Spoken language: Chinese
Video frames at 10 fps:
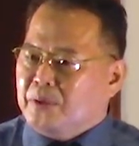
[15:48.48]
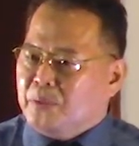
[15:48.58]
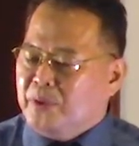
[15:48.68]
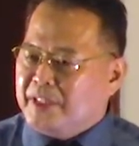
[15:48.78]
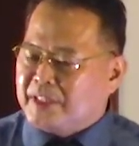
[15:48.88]

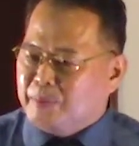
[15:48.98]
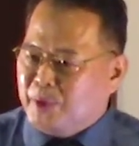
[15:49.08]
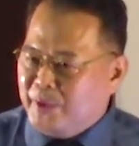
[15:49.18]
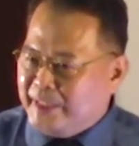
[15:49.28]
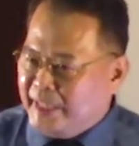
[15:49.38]
为什么
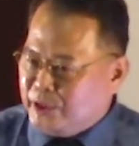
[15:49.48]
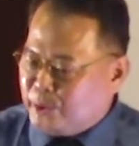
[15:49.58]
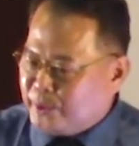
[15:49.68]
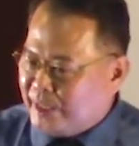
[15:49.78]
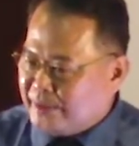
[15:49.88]
会严
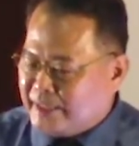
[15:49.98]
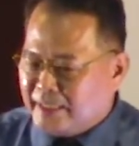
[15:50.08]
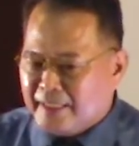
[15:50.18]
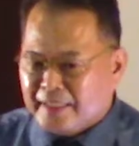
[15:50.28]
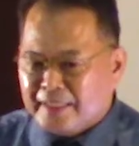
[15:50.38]
重到这样
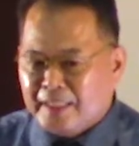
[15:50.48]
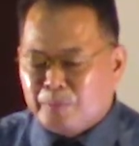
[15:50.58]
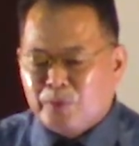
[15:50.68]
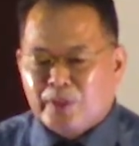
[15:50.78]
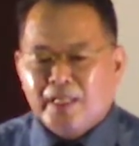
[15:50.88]
的一个地
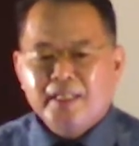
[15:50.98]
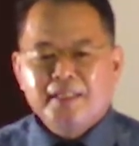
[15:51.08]
步呢？